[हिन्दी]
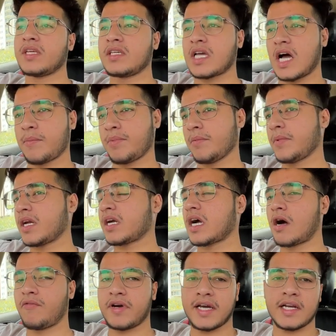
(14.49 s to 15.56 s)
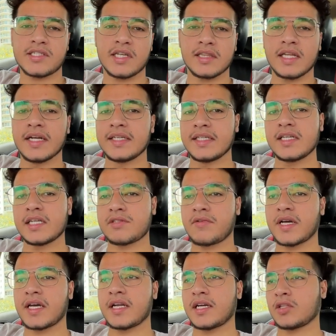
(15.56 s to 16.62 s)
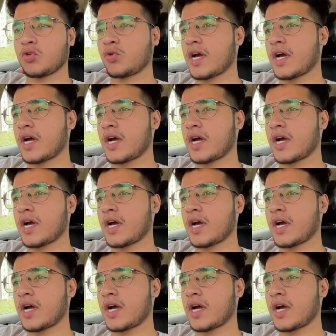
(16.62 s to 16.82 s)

यहाँ पे मेरा काम वगैरह चलता है इंटीरियर्स वगैरह का तो